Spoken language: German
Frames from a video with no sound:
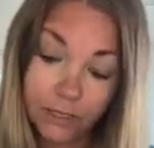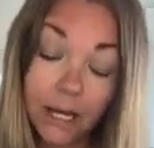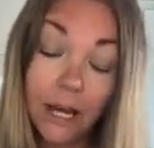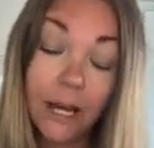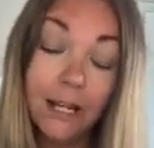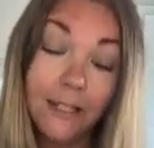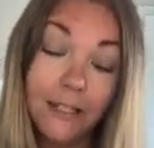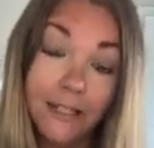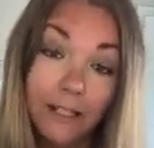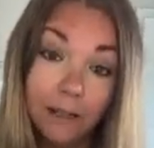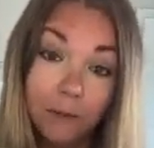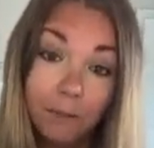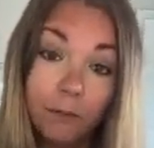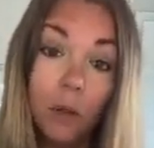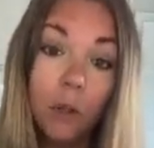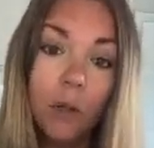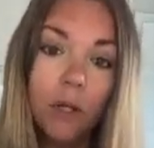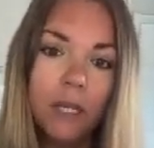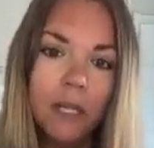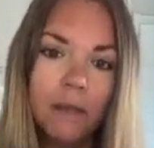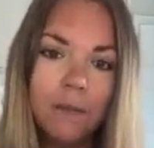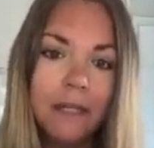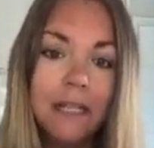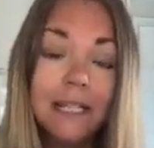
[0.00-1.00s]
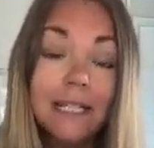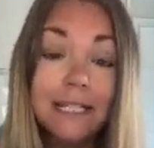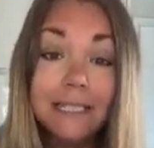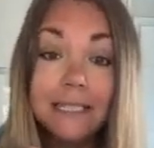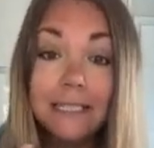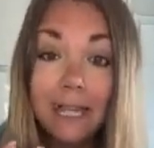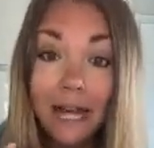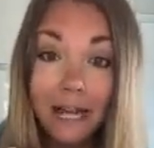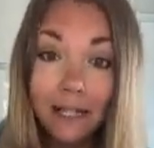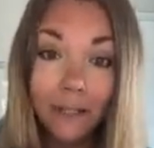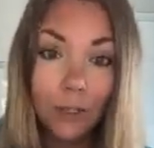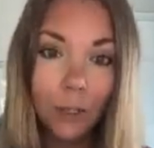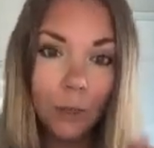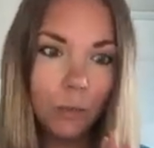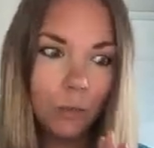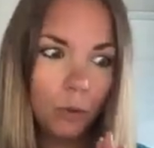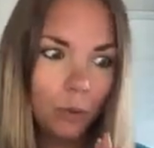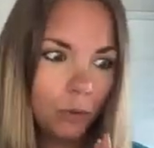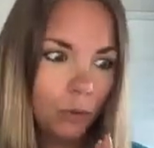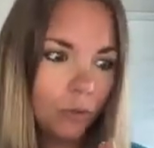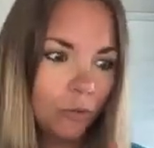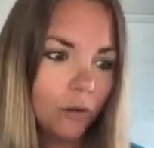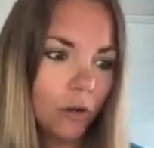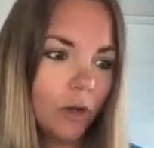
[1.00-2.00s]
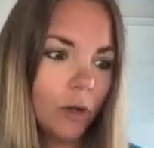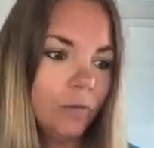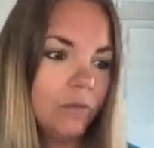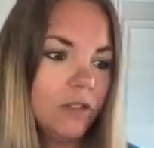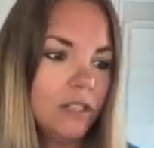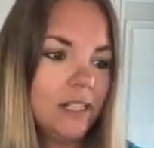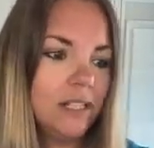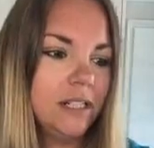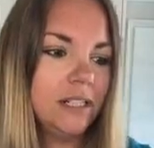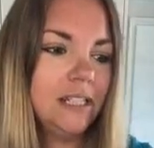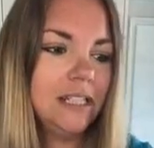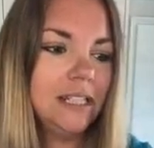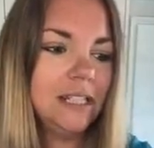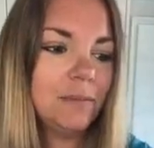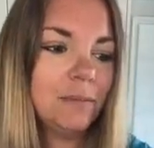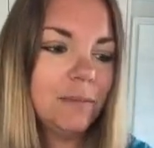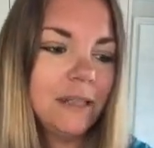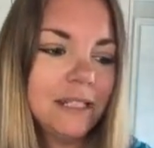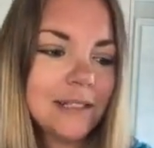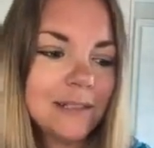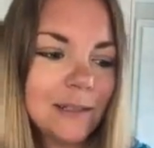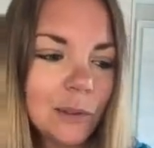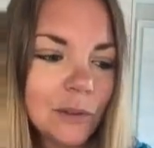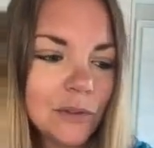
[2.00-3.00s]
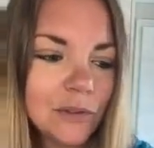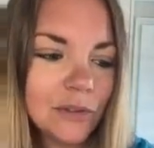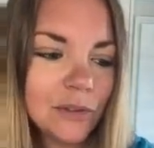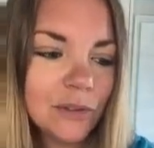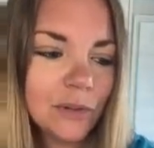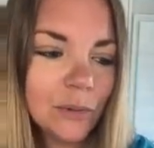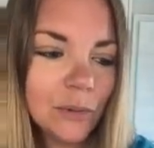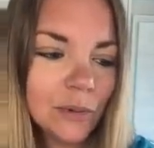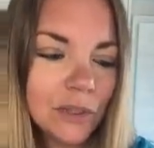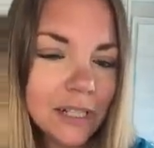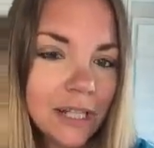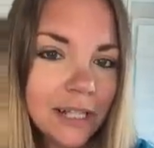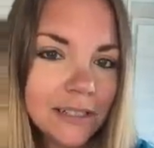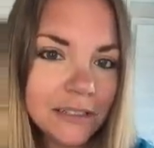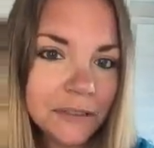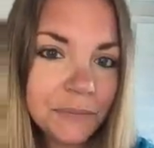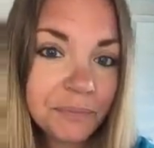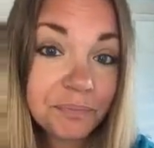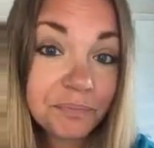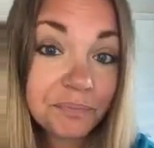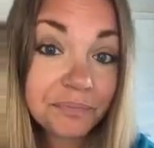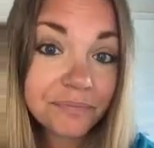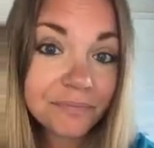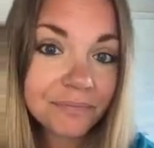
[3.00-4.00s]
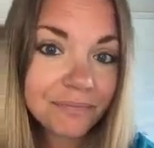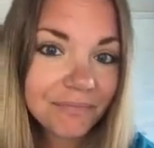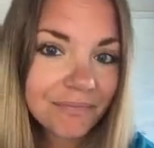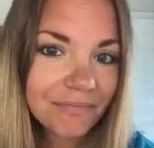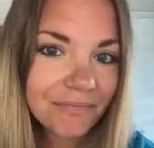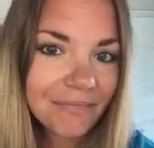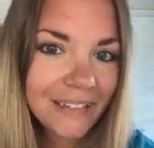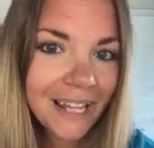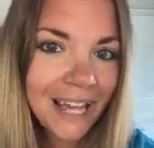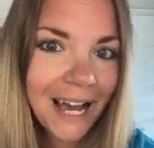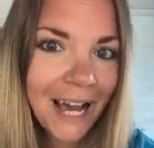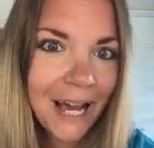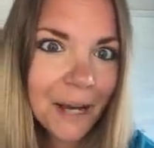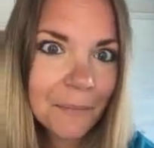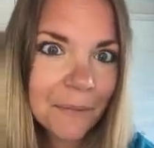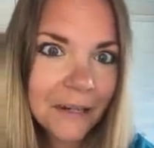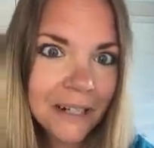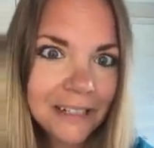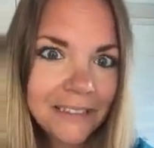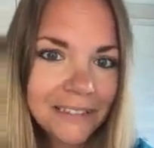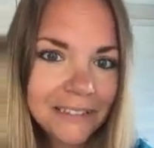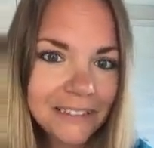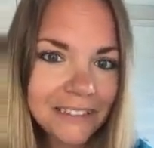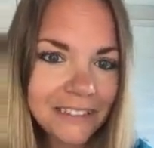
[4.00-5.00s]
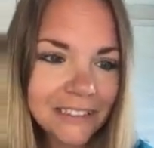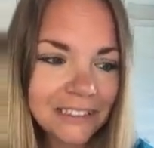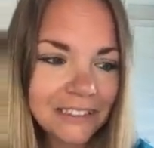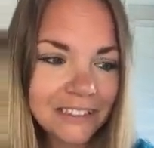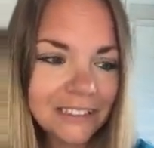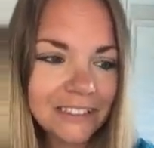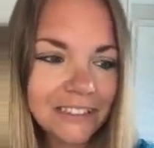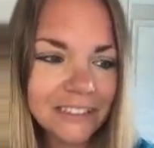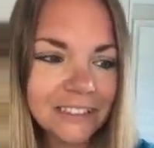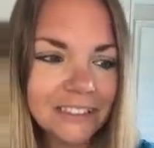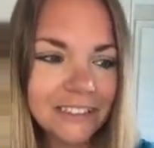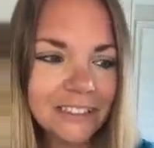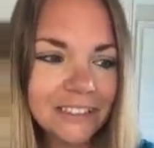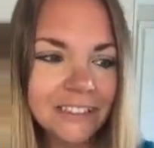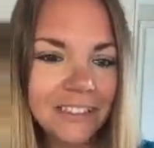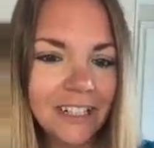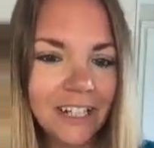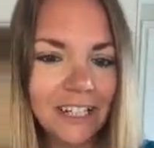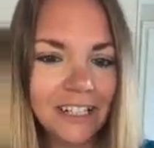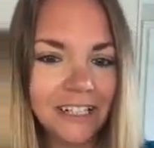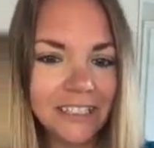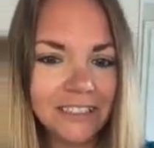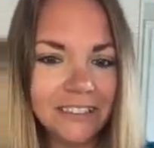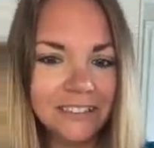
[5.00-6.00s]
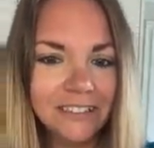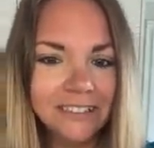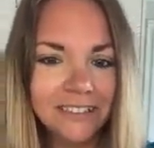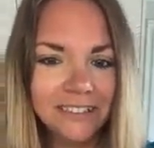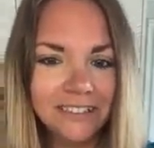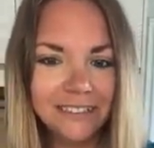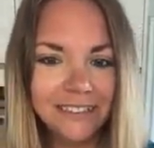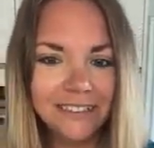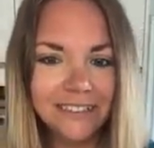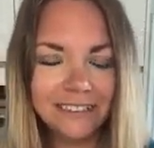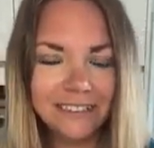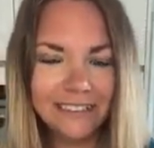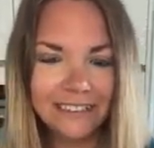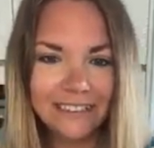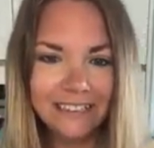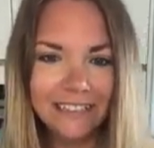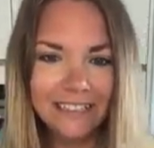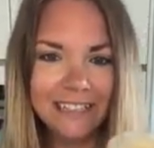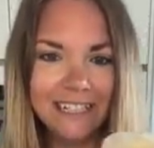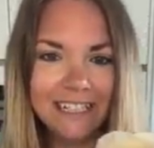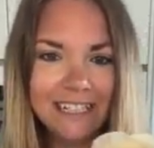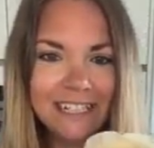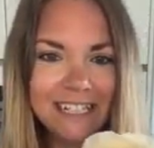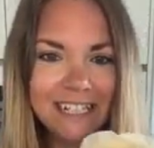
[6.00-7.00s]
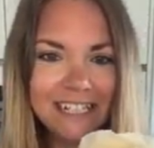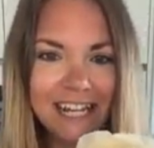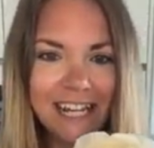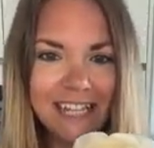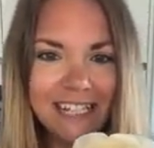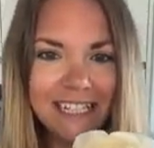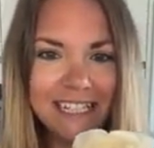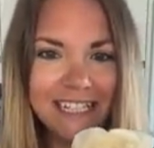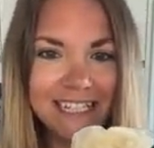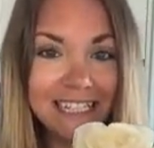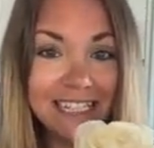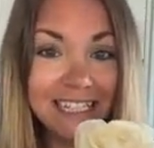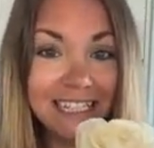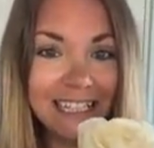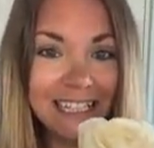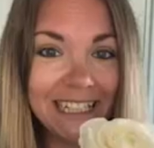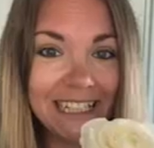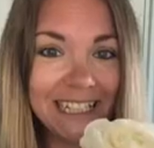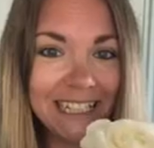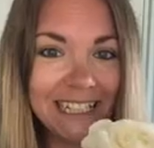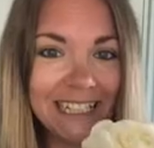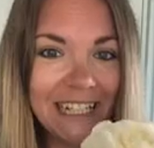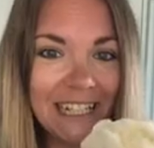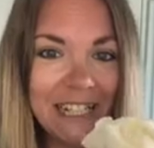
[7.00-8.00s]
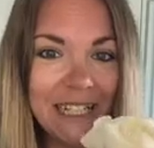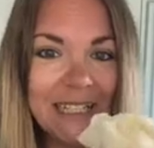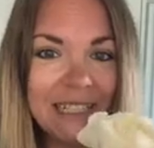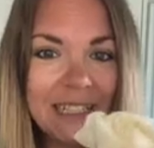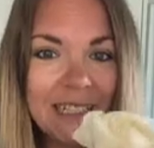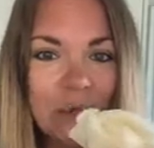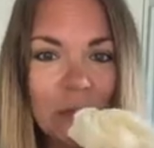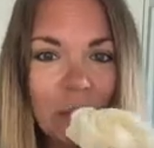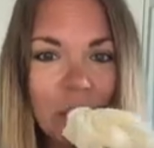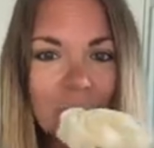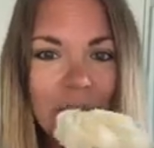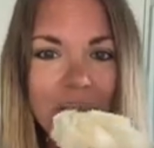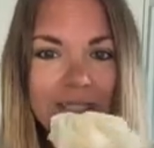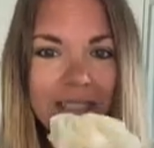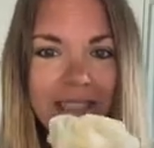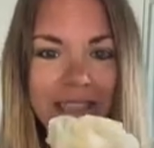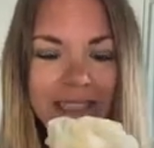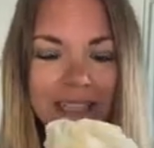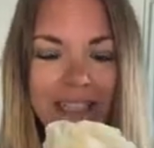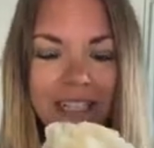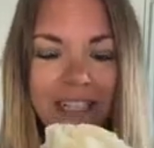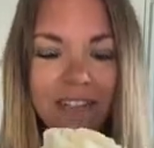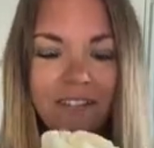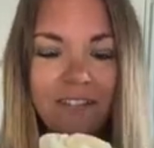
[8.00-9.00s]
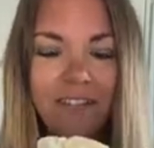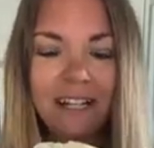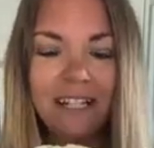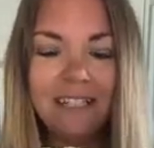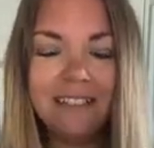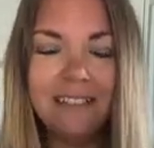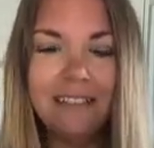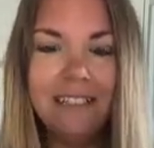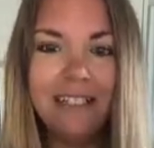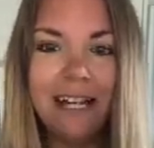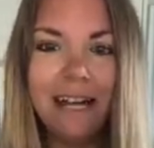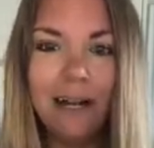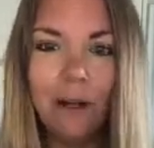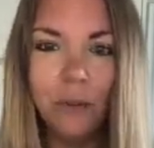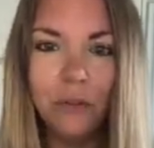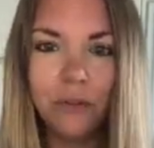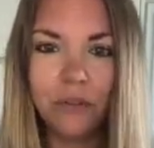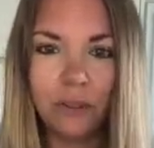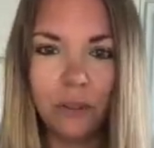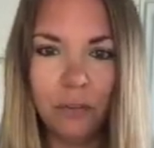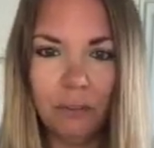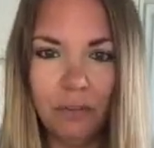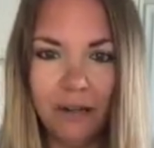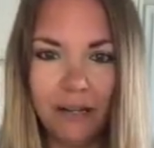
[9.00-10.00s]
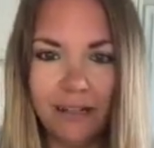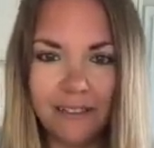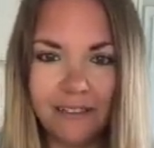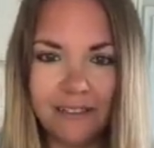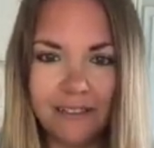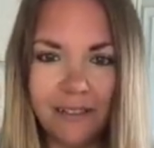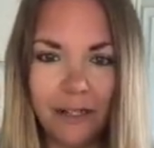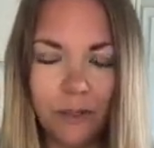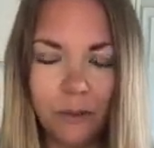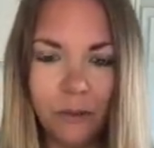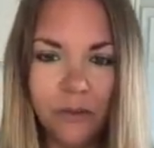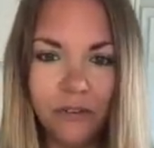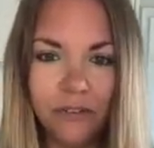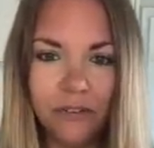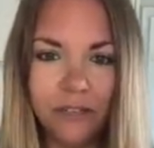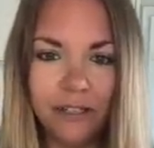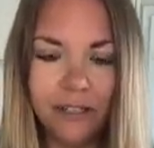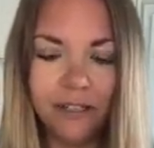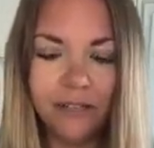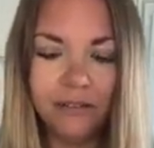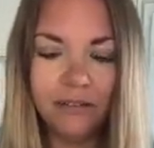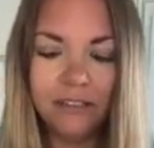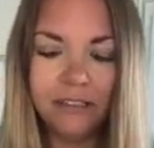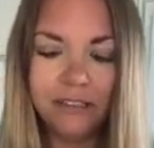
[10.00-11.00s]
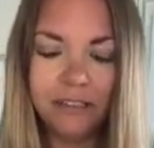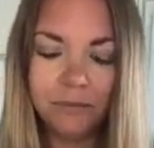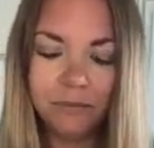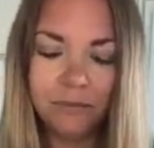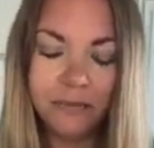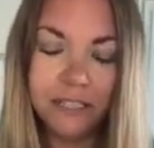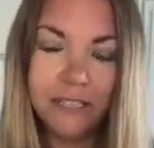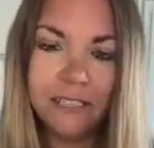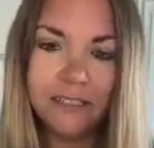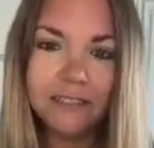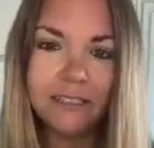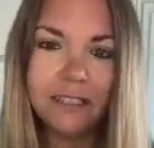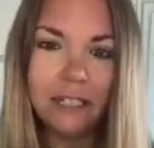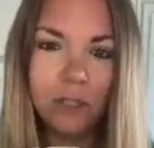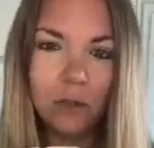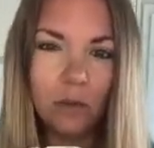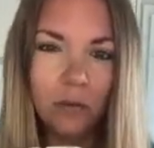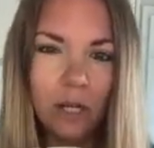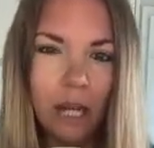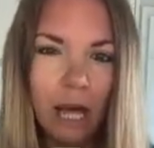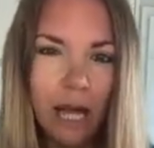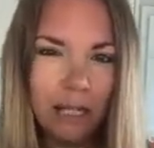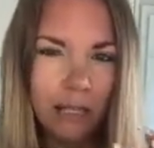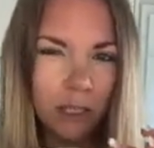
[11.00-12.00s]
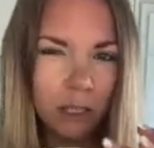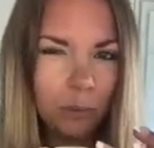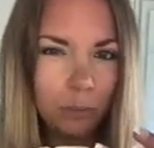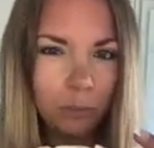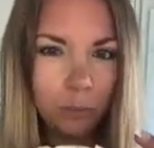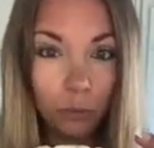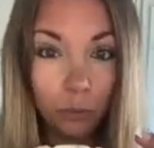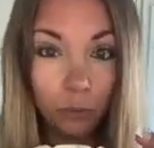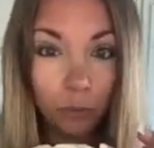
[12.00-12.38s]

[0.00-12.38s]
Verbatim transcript: Dahlia. Okay, ist eine andere Blütenform wie die, die ich mir jetzt ausgesucht hatte. Aber, da, da, da, da, Achtung, da ist sie. So sieht sie quasi ausgepackt aus. Ja? Ähm, hier ist halt nur eine andere